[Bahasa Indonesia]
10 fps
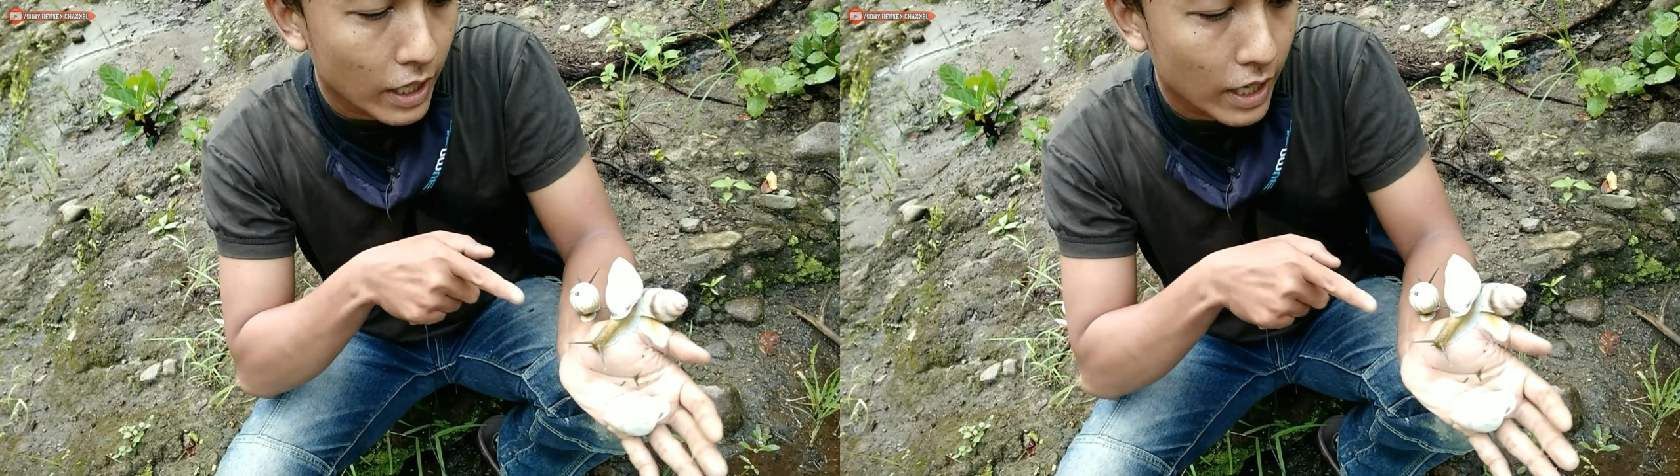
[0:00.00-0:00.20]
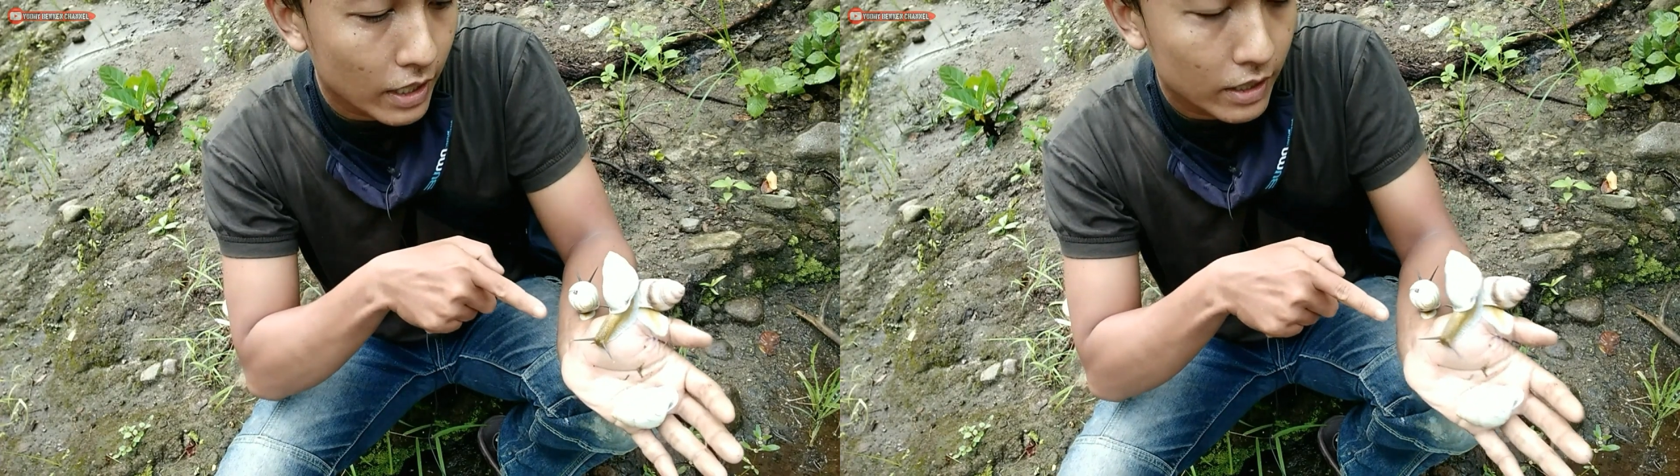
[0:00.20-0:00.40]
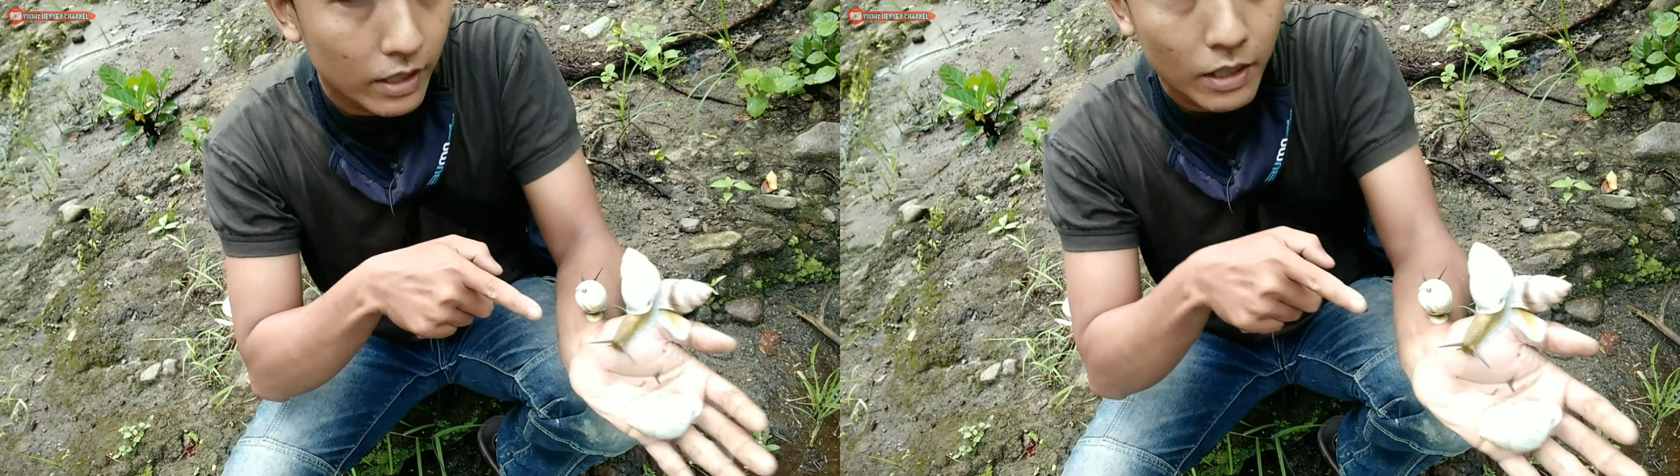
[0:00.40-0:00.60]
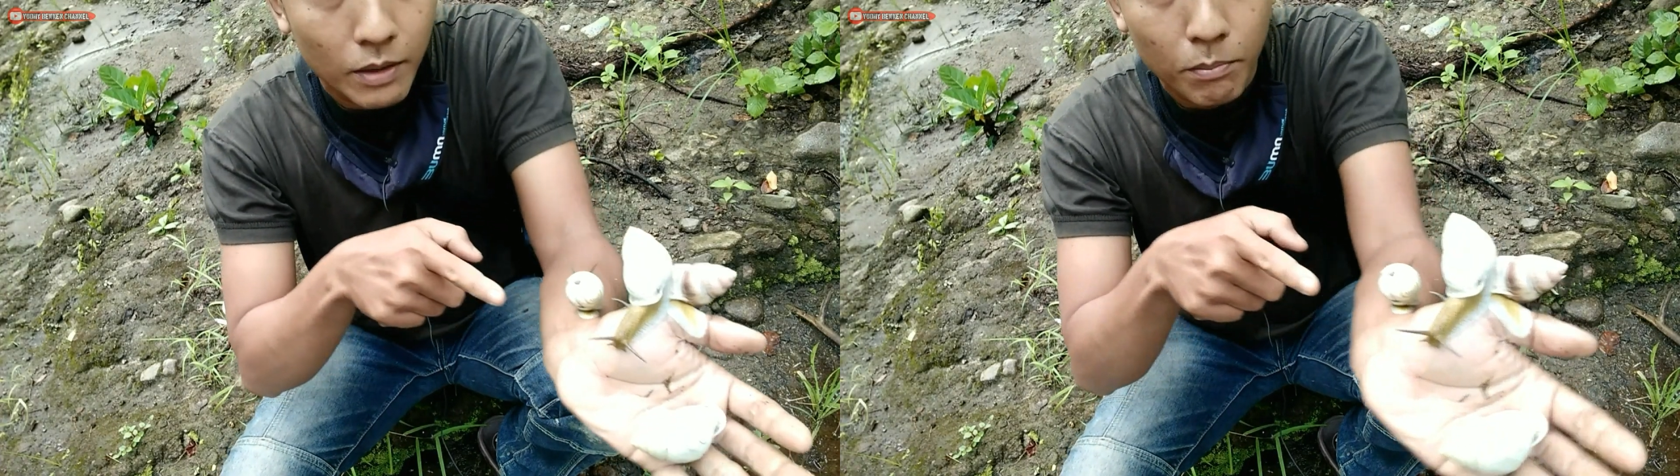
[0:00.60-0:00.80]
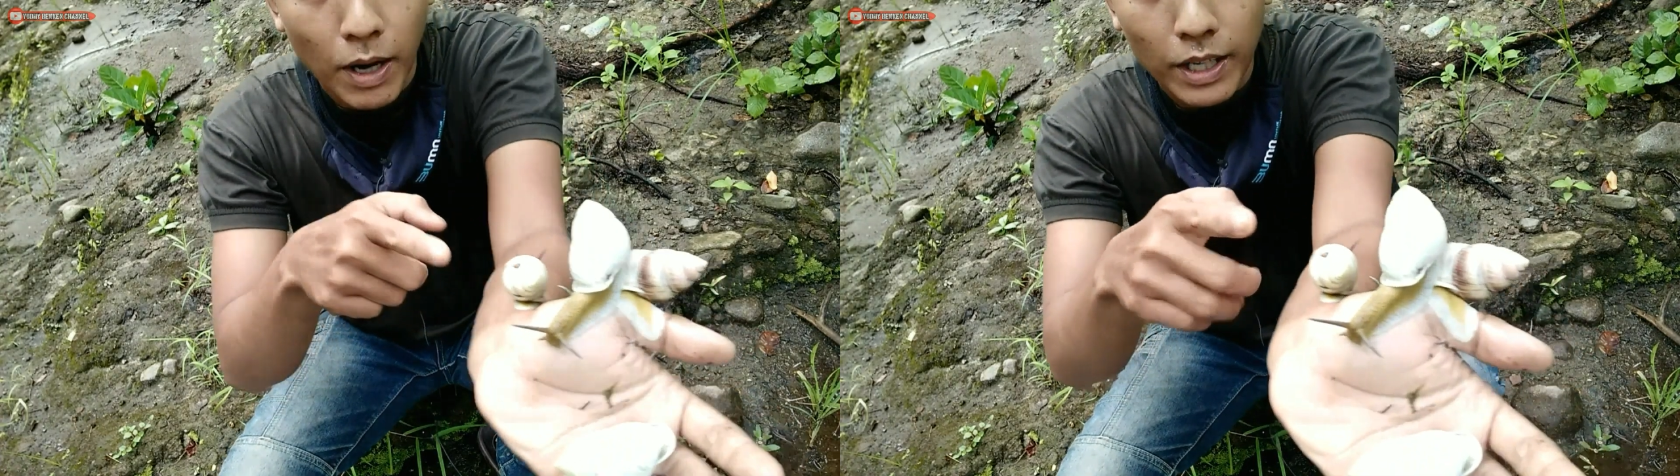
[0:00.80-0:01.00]
hanya
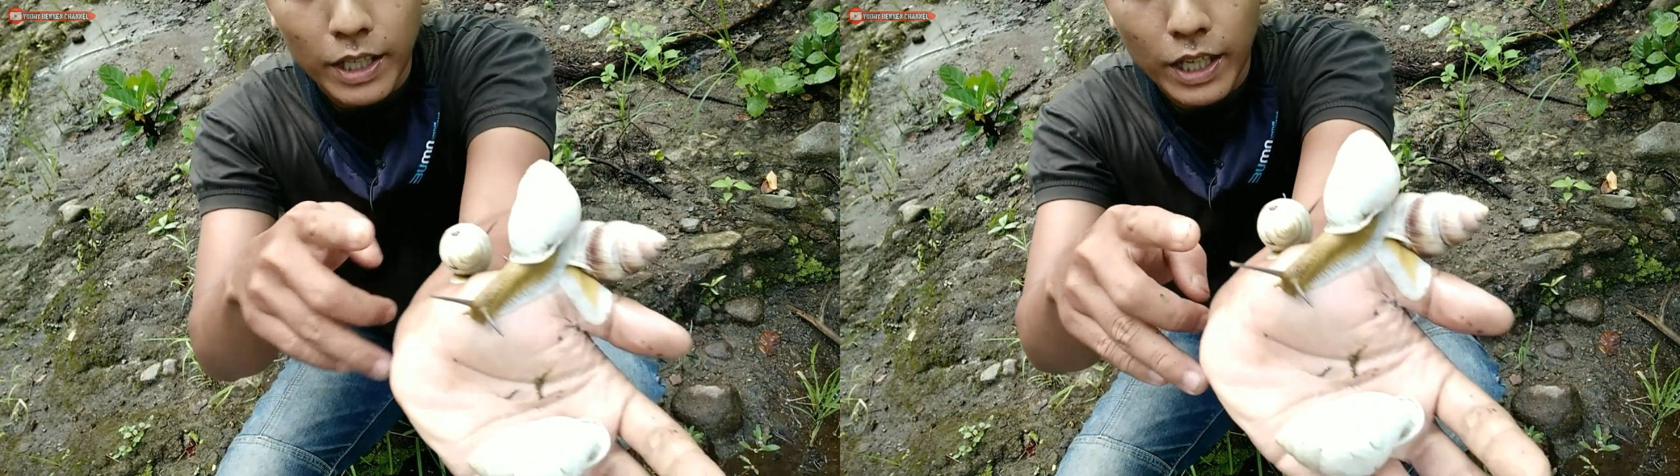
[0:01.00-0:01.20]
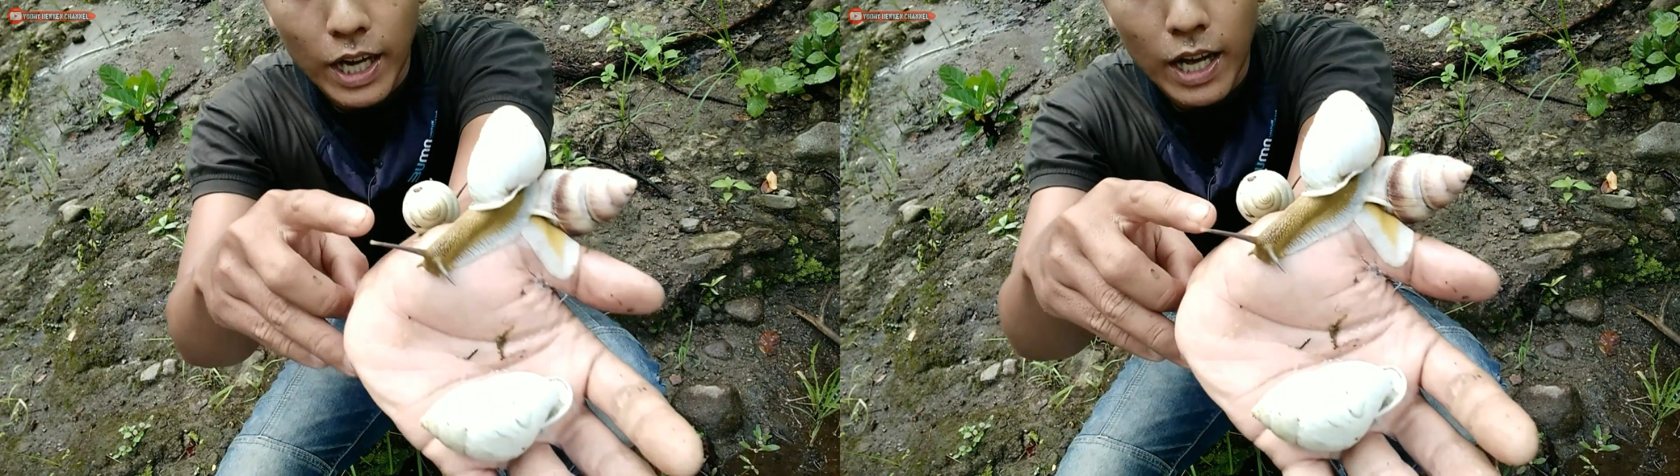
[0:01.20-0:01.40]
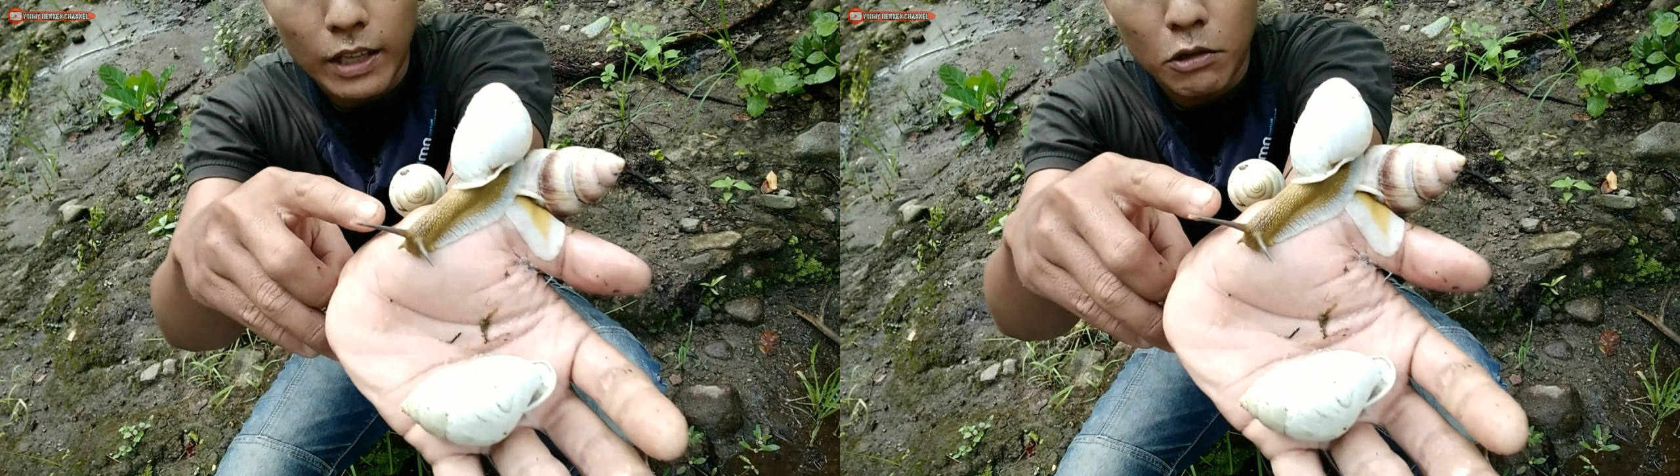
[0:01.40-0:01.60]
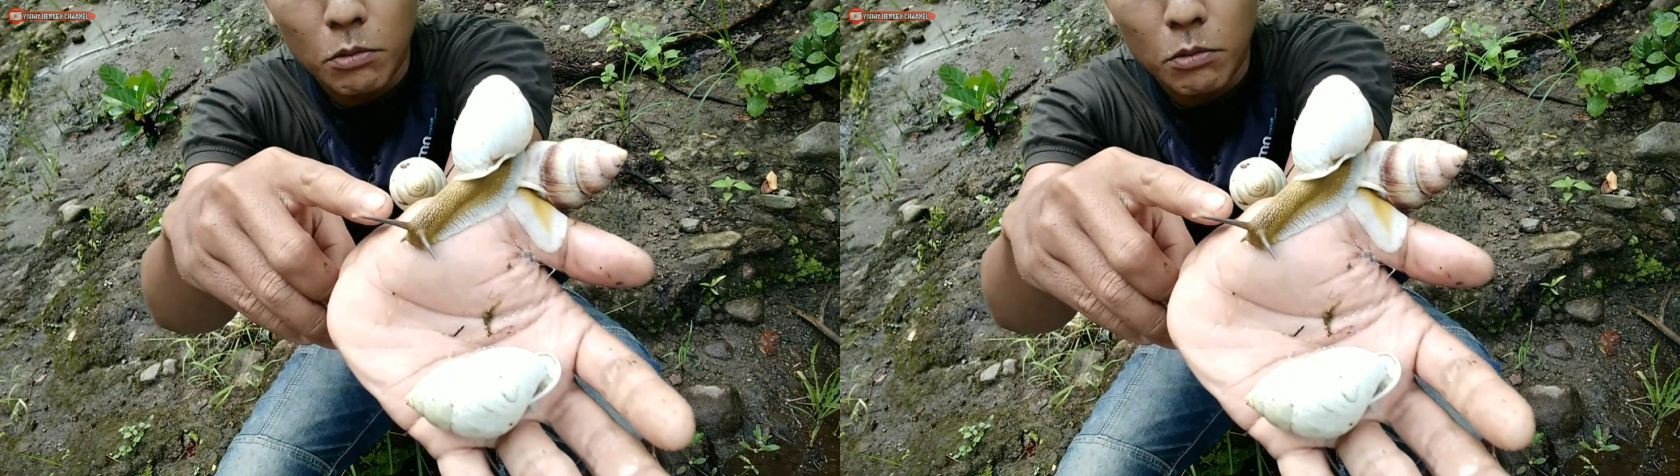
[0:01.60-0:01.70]
bagian